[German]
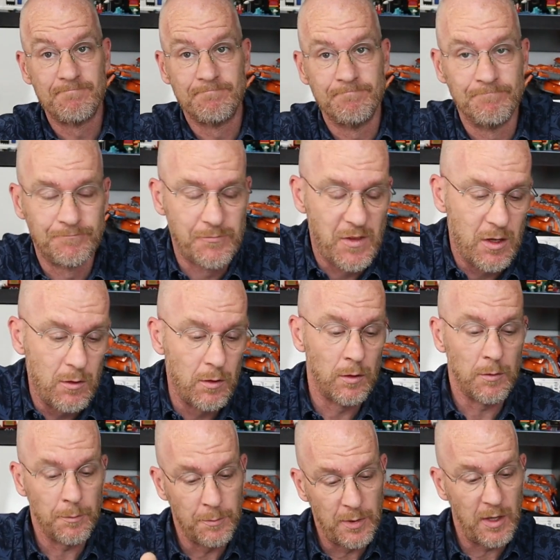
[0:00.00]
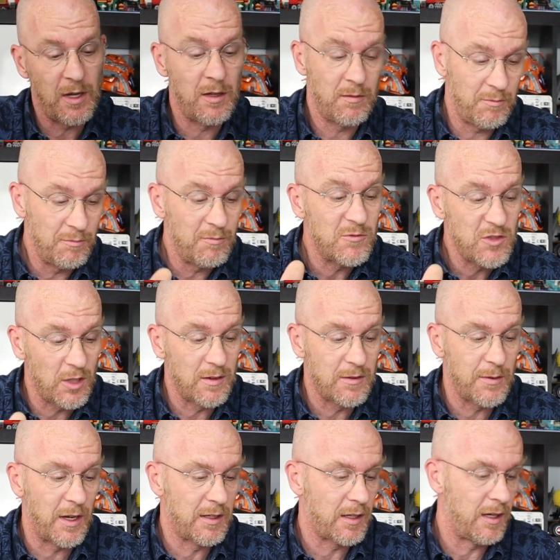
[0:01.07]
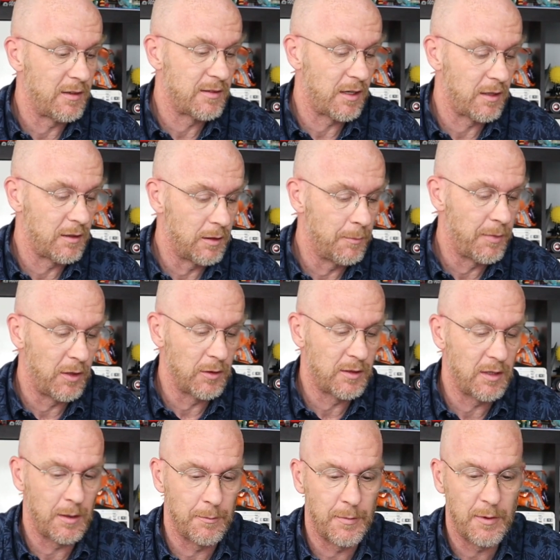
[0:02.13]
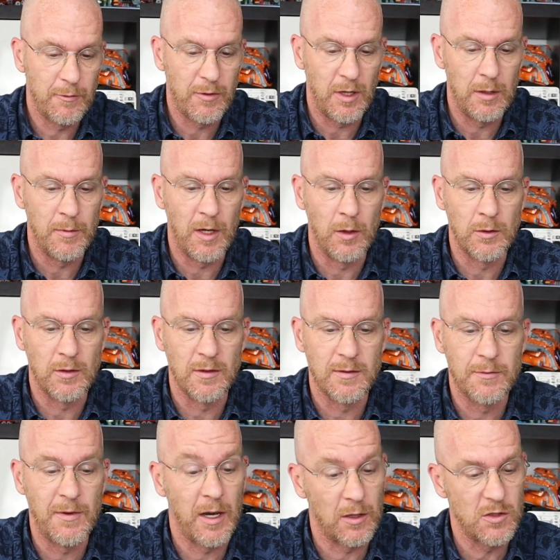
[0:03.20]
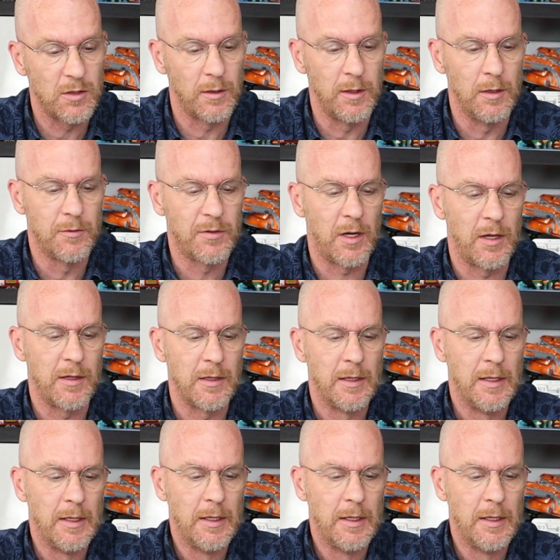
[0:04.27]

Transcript: Hm? und äh, schon zwei, drei Sachen gebaut haben, vor allem Autos, wäre schon hilfreich.